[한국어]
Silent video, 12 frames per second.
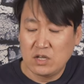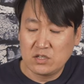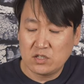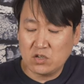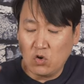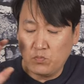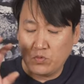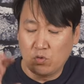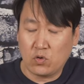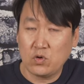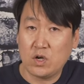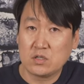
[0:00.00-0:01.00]

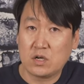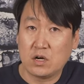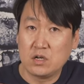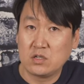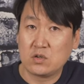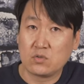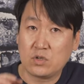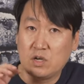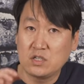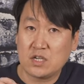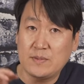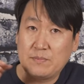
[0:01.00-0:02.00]
스코프로 올려서 어느 정도
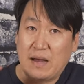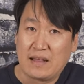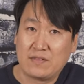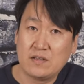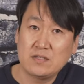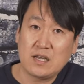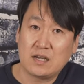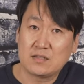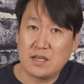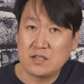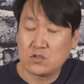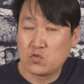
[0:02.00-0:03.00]
영점이 맞는
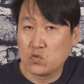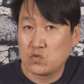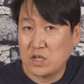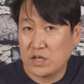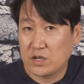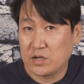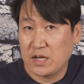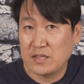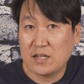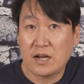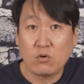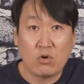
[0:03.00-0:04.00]
상태에서 조준 사격을
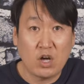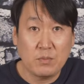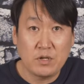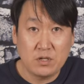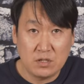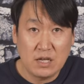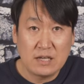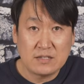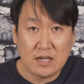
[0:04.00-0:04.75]
했다라고 하면은